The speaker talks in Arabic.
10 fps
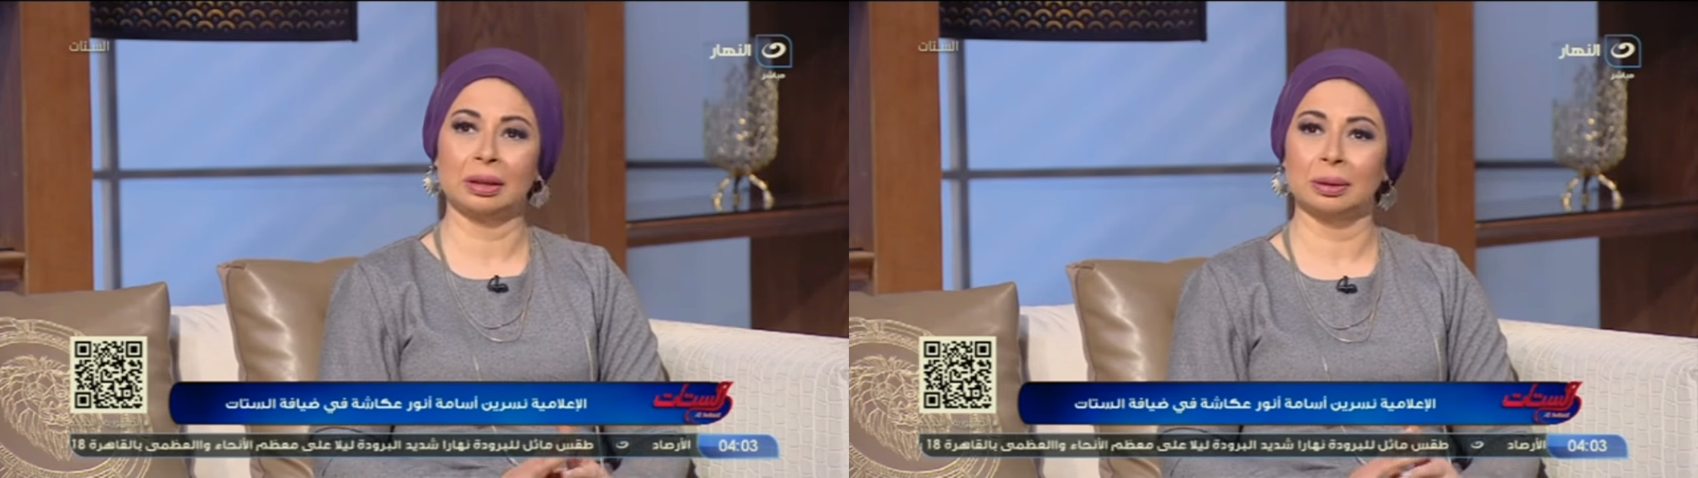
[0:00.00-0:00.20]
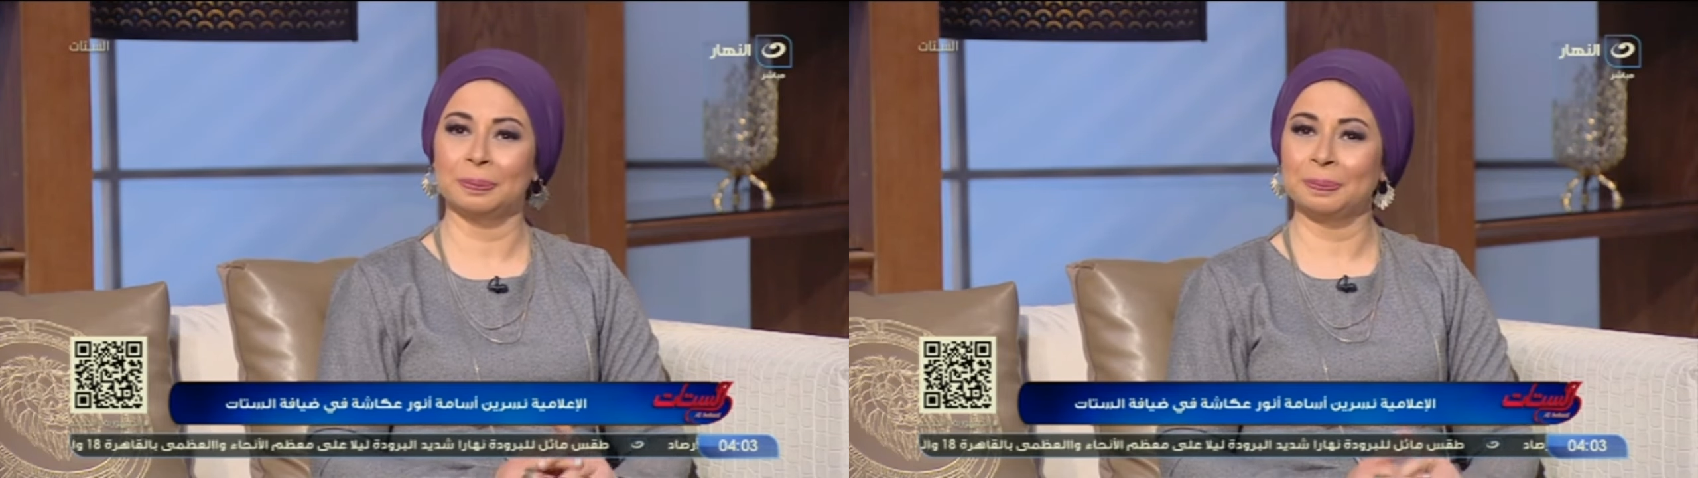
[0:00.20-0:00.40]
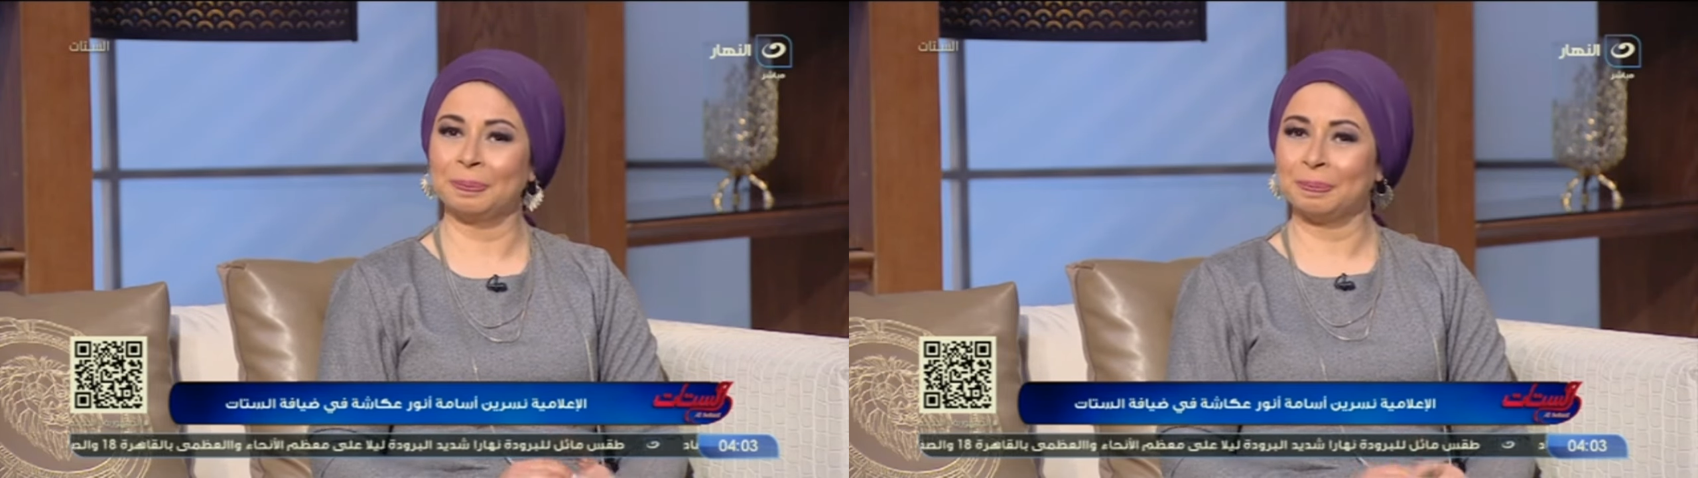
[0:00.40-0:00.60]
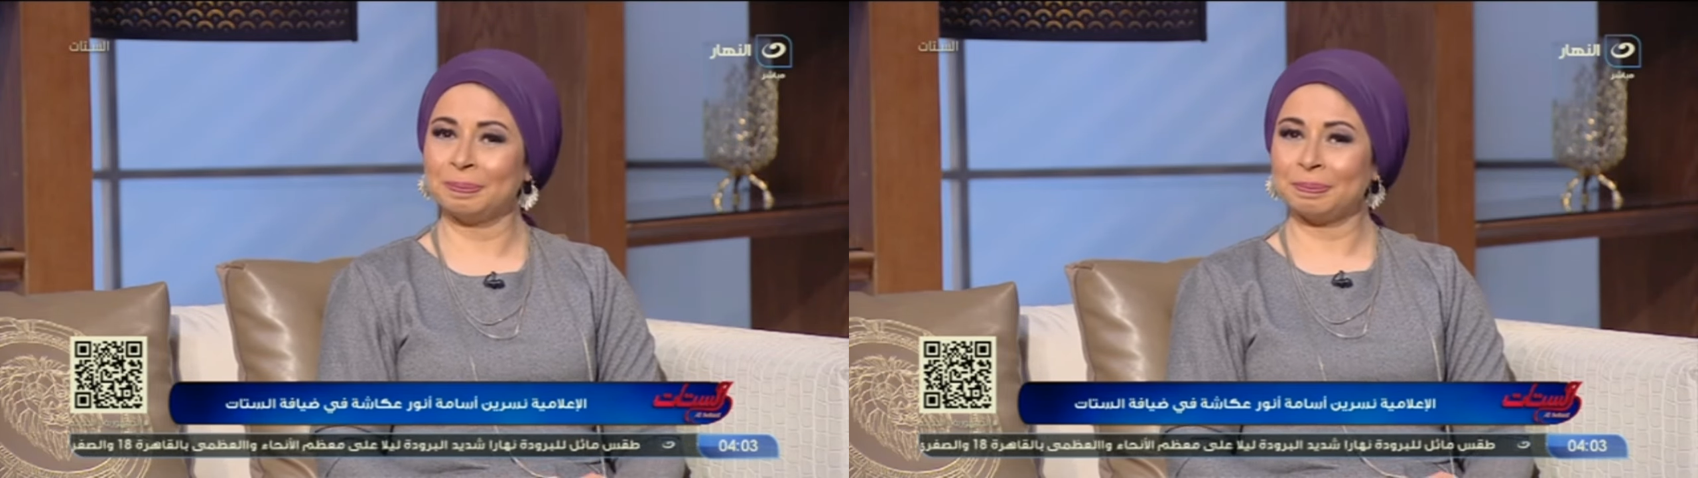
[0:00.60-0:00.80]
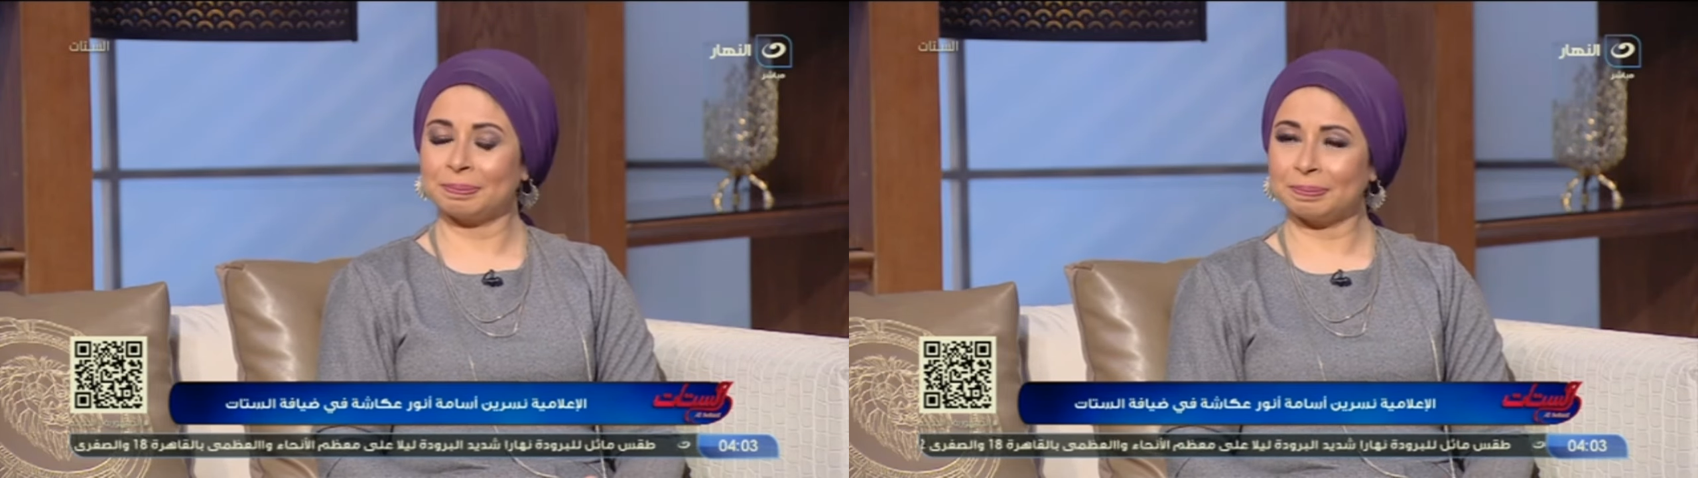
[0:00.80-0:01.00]
ده
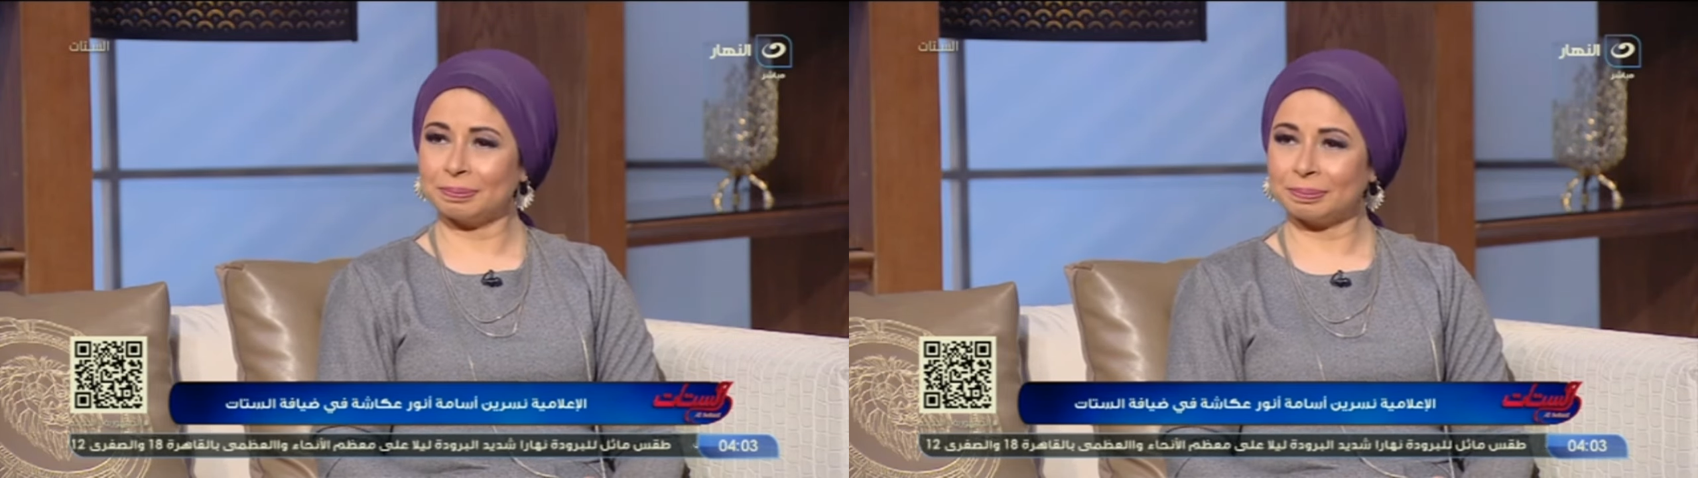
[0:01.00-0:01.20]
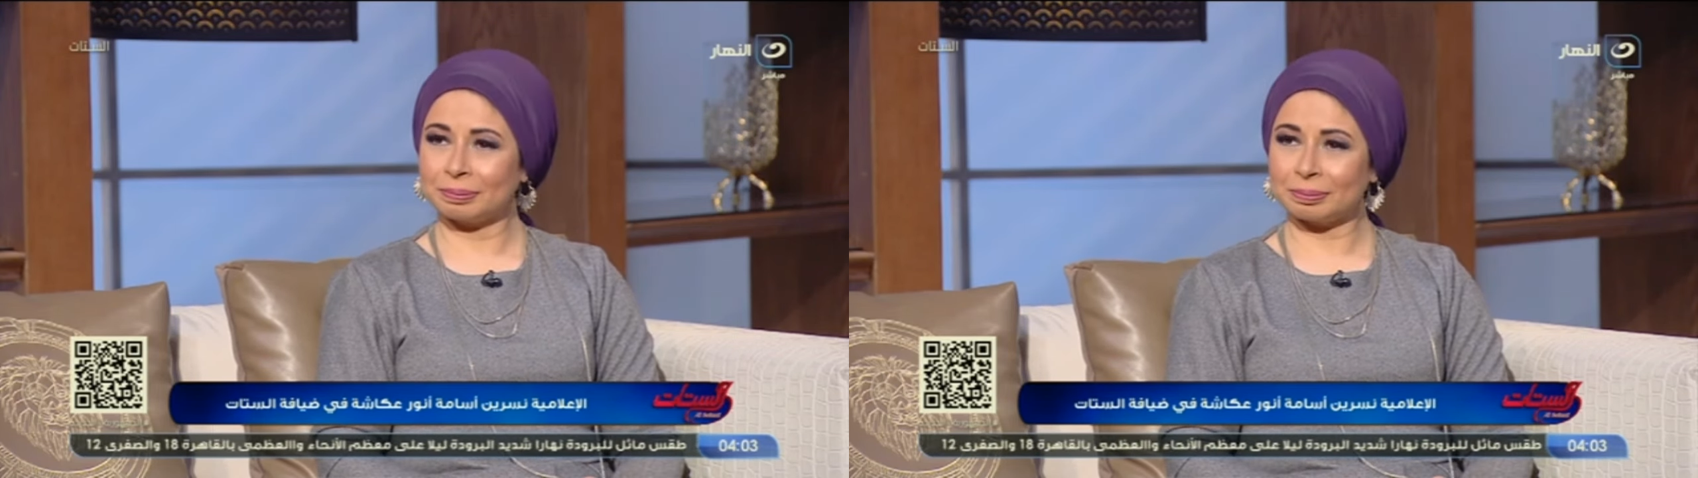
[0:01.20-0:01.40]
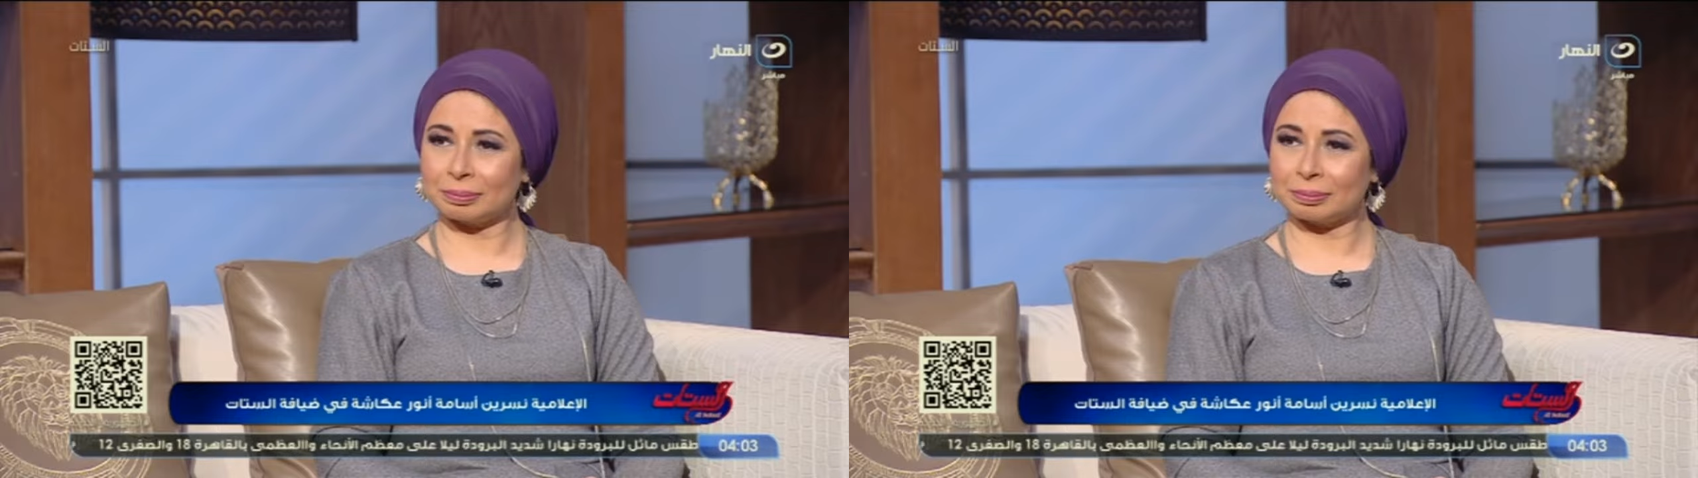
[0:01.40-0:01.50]
مين